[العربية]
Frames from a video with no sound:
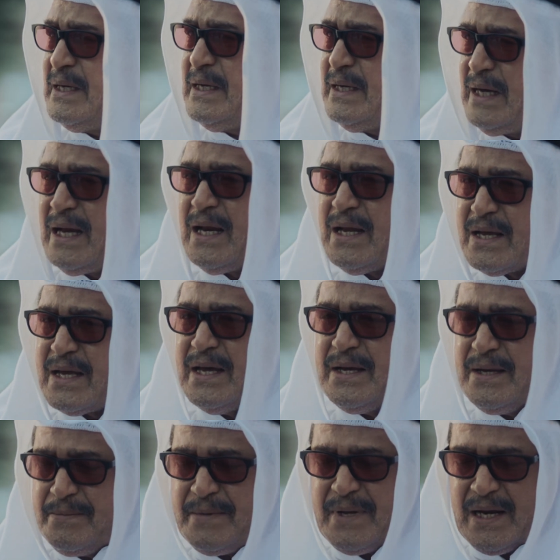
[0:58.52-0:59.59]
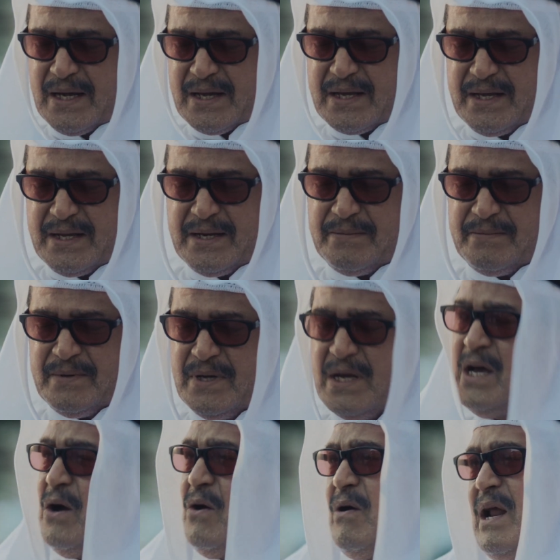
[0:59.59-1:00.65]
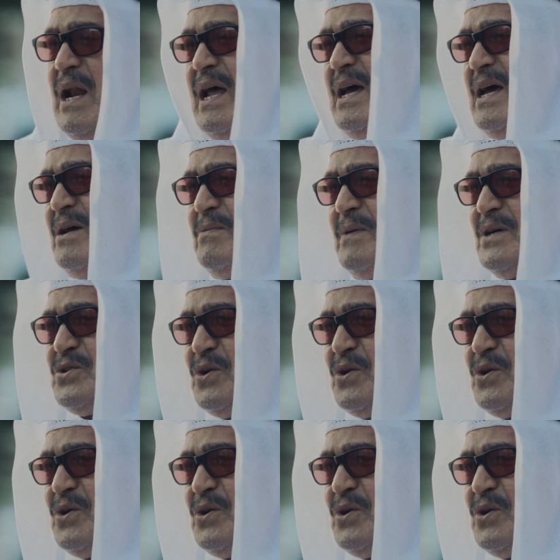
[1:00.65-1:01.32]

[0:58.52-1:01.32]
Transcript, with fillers: اي الله كريم الله كريم. والله يابا